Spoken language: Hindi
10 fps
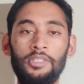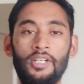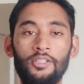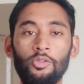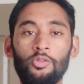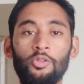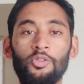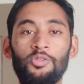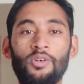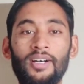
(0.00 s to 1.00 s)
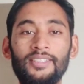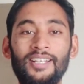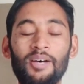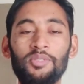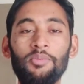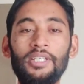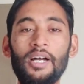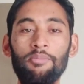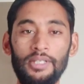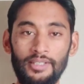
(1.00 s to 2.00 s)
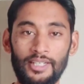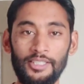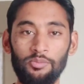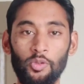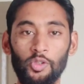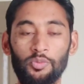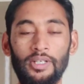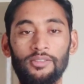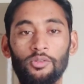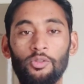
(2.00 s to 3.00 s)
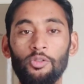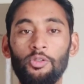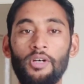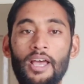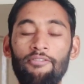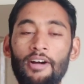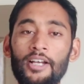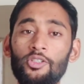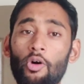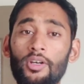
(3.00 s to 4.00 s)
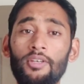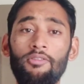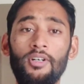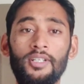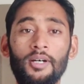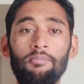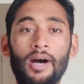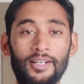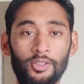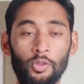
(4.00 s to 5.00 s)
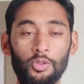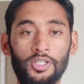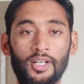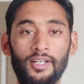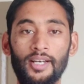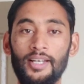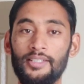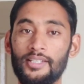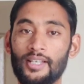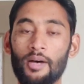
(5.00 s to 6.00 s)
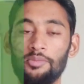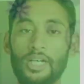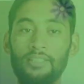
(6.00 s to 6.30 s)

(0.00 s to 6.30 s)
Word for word: नमस्कार दोस्तों स्वागत है आप सभी का पीईएन स्पोर्ट्स e में तो दोस्तों एफ हॉकी वर्ल्ड कप भारत होस्ट कर रहा है जैसा आप